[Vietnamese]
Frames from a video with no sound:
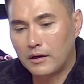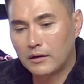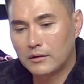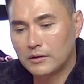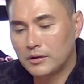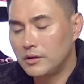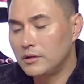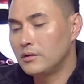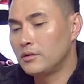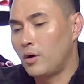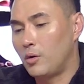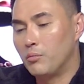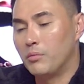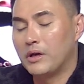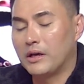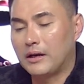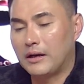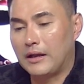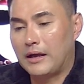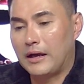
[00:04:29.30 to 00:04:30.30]
như hùng
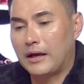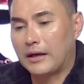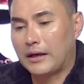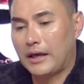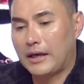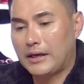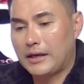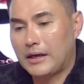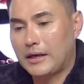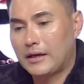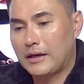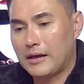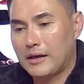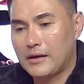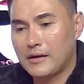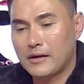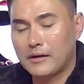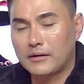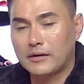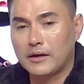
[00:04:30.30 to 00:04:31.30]
biết là cái cái
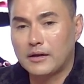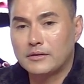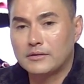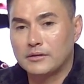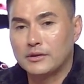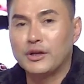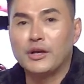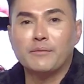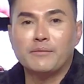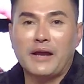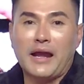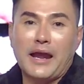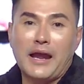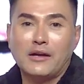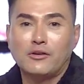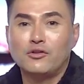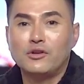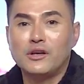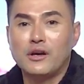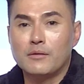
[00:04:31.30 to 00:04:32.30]
cái cái sự nghiệp ca
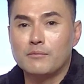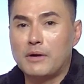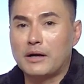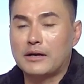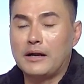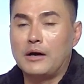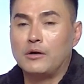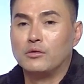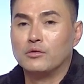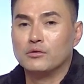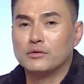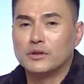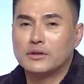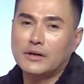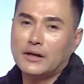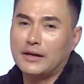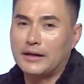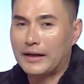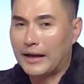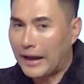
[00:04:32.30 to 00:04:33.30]
hát của Leon bắt đầu nó
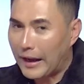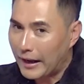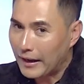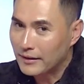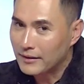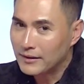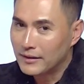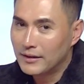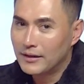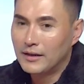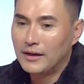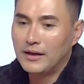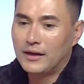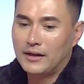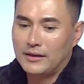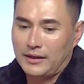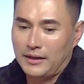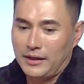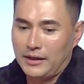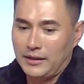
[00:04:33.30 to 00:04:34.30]
rất là ngang
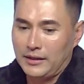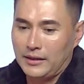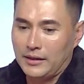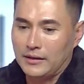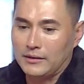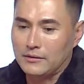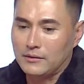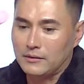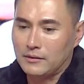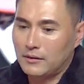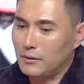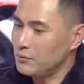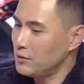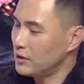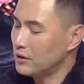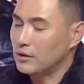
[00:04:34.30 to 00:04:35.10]
uh-huh. thì uh, giống như